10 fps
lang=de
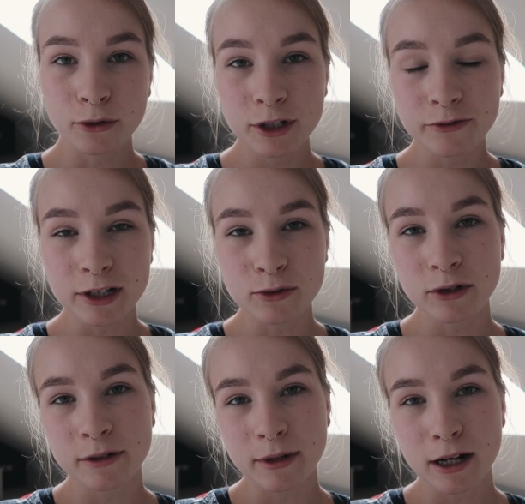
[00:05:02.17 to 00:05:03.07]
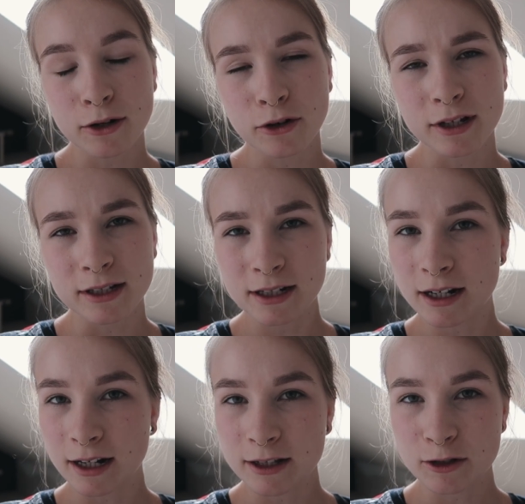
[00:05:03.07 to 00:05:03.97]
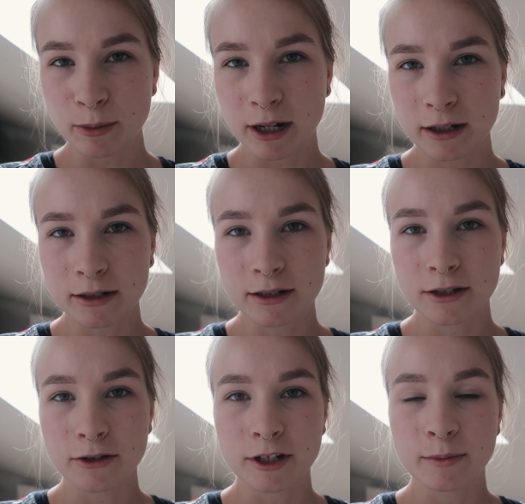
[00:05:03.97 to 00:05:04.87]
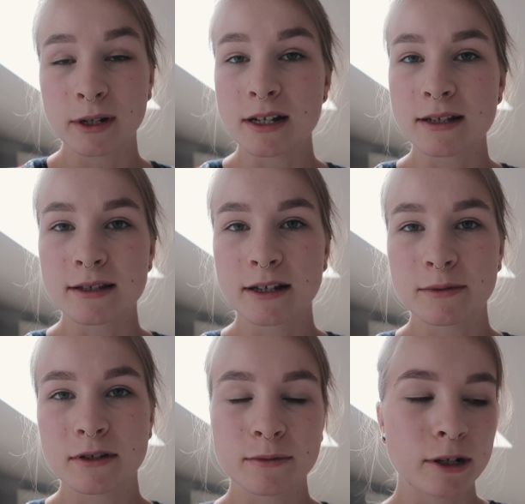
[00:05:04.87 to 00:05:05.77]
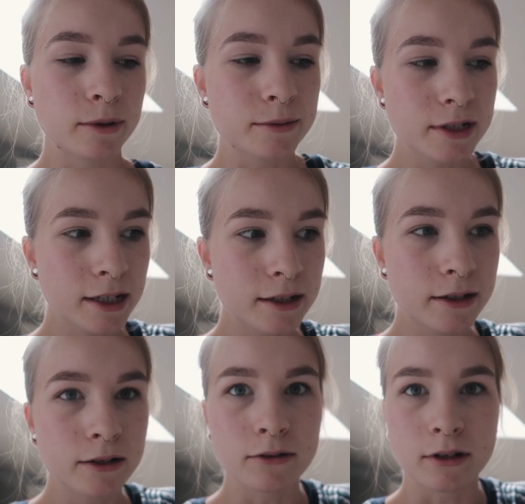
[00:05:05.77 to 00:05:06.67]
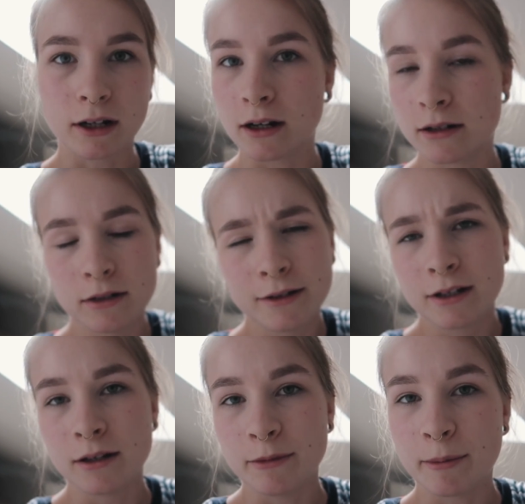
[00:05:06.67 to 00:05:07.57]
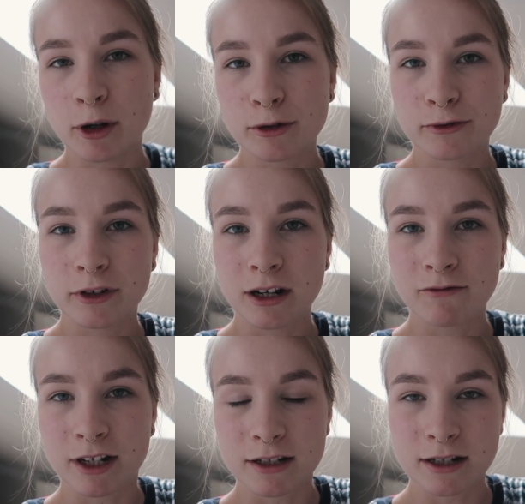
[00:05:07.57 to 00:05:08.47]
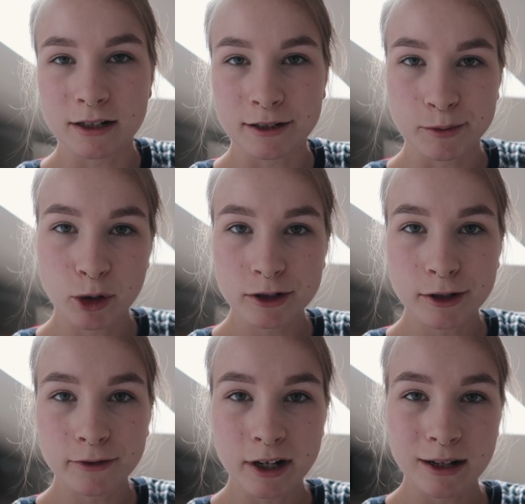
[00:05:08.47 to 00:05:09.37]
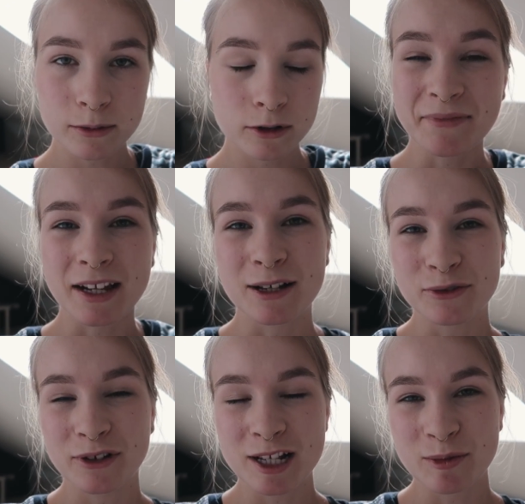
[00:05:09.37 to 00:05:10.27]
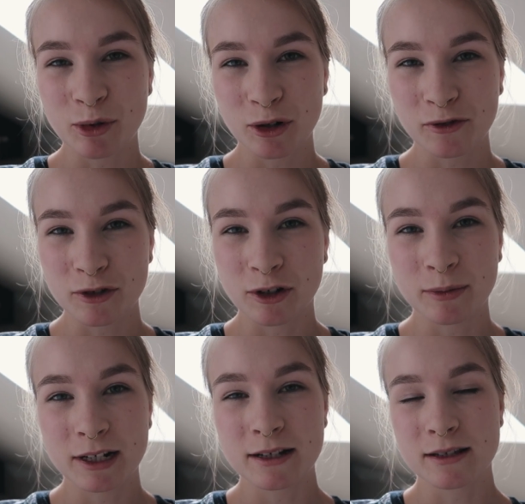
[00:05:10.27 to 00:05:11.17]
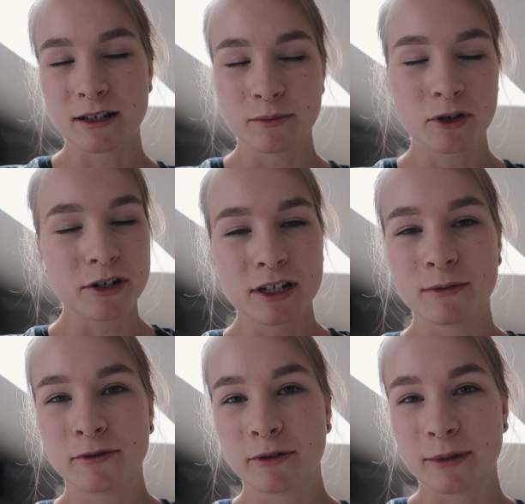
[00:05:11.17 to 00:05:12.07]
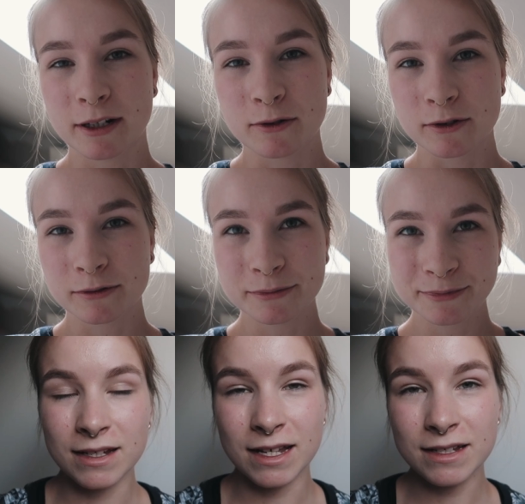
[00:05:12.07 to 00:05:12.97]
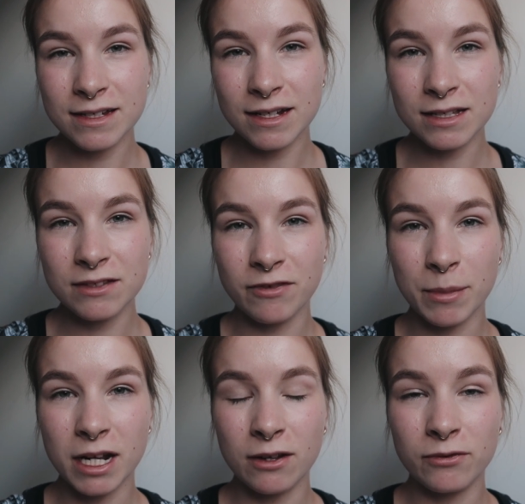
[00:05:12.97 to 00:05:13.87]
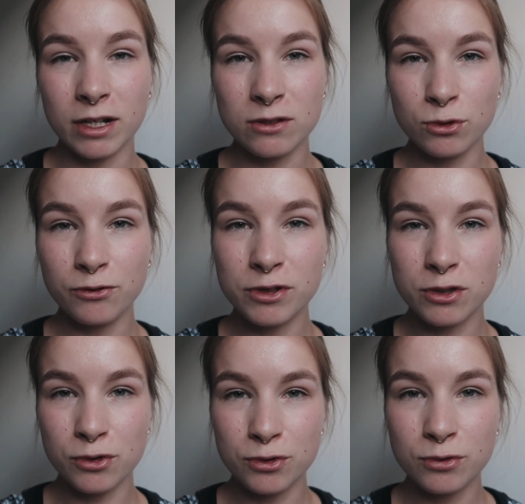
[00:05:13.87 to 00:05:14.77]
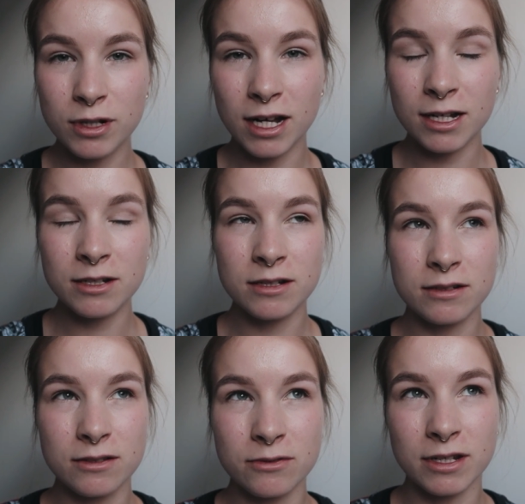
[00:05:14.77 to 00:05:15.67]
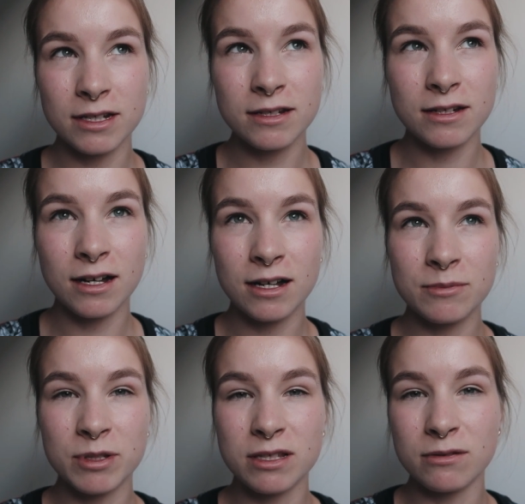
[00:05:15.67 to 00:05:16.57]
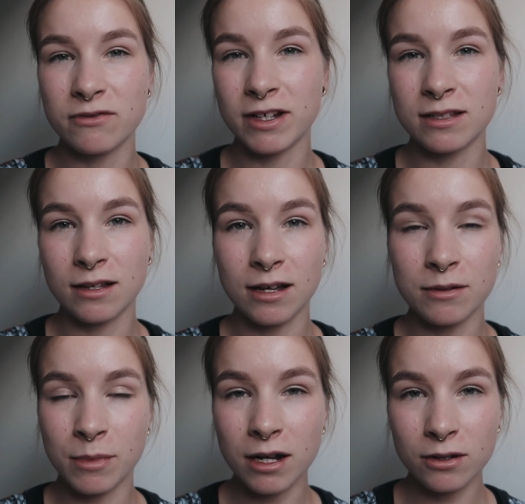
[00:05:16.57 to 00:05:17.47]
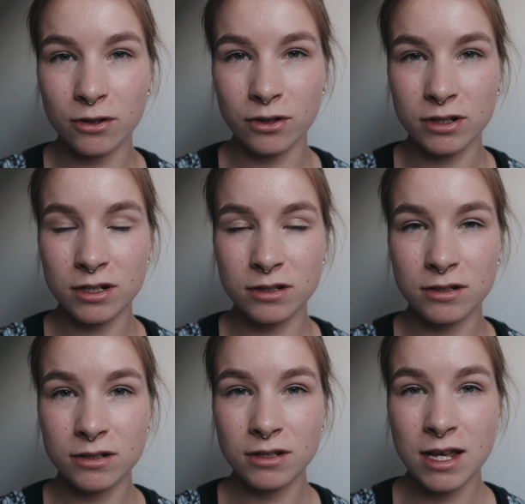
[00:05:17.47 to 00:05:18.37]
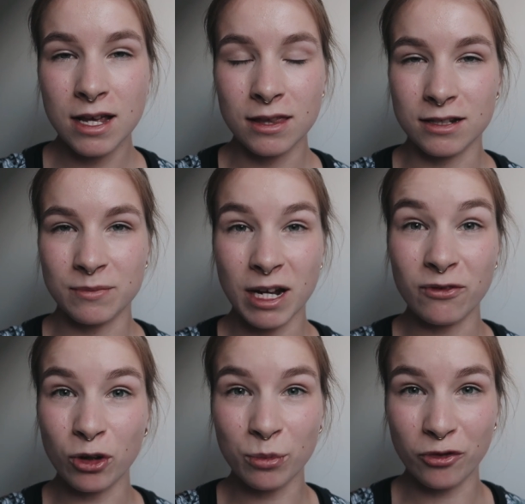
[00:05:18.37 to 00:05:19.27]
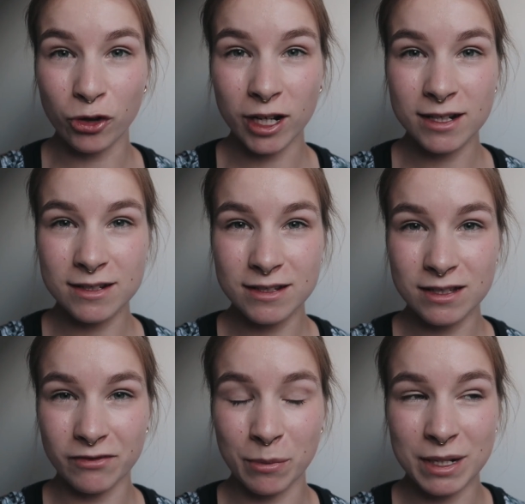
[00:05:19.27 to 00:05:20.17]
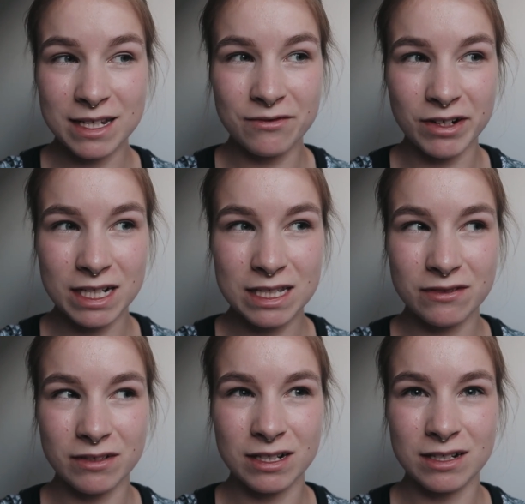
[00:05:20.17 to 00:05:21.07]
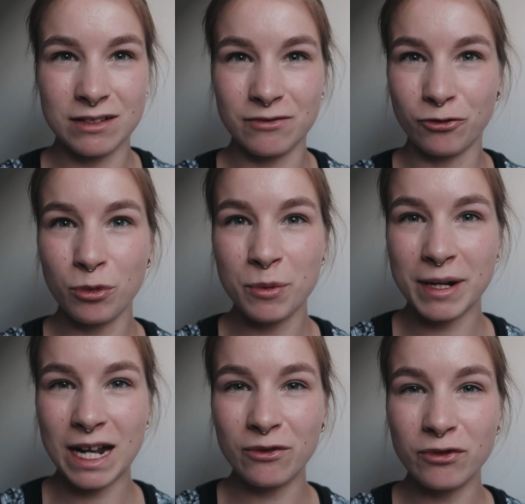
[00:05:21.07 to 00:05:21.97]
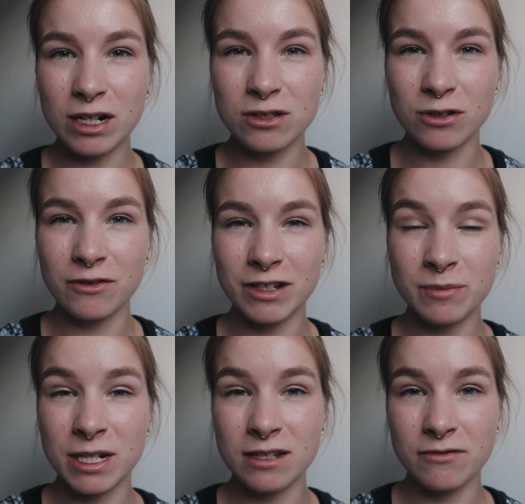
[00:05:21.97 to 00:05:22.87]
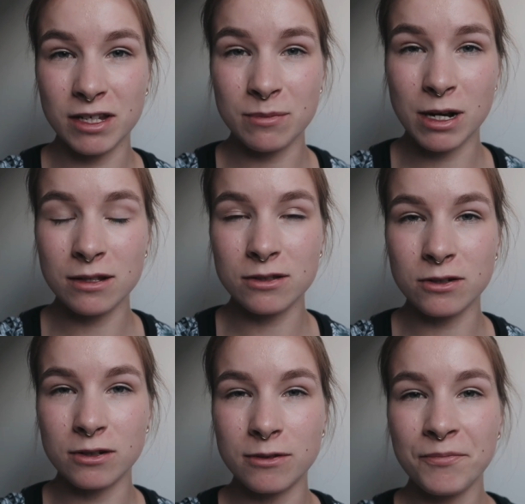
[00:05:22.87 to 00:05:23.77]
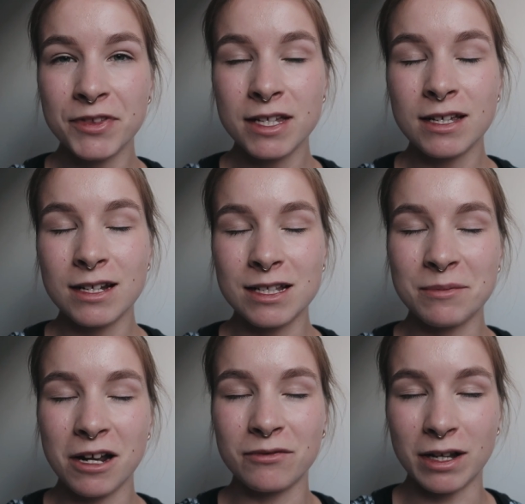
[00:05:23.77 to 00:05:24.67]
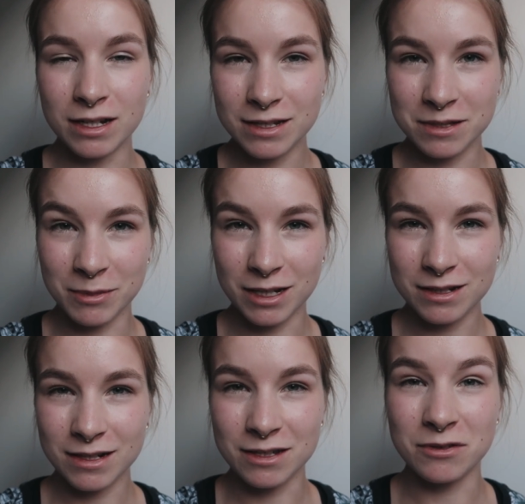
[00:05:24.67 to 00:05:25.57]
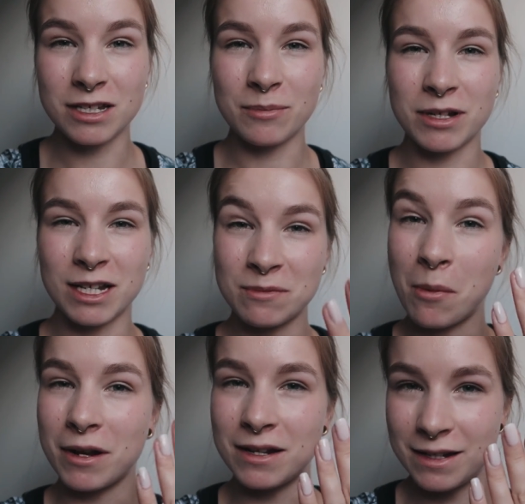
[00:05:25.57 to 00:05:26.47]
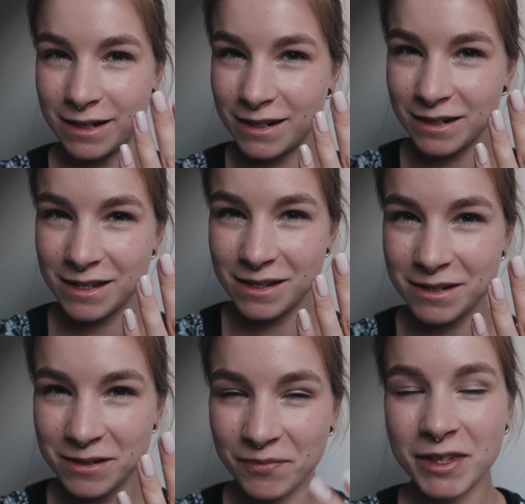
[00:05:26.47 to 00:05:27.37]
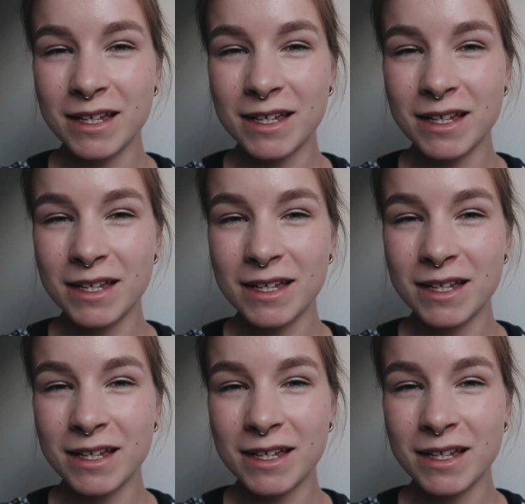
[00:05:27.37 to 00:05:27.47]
Und ich versuche immer, neue Lieder reinzupacken. Ich höre die Playlist selbst immer beim Training oder beim Autofahren, wann ich halt gerade Bock drauf habe. Also falls ihr Bock auf eine neue Playlist habt, könnt ihr ja mal vorbeigucken. Kennt ihr das, wenn man einfach so viel zu tun hat, zu erledigen hat, beziehungsweise gerade machen könnte, dass man einfach überfordert ist, weil man nicht weiß, womit man anfangen soll, was man jetzt wirklich machen soll, dass man einfach nichts macht. Also ich habe dann erstmal meine Nägel lackiert,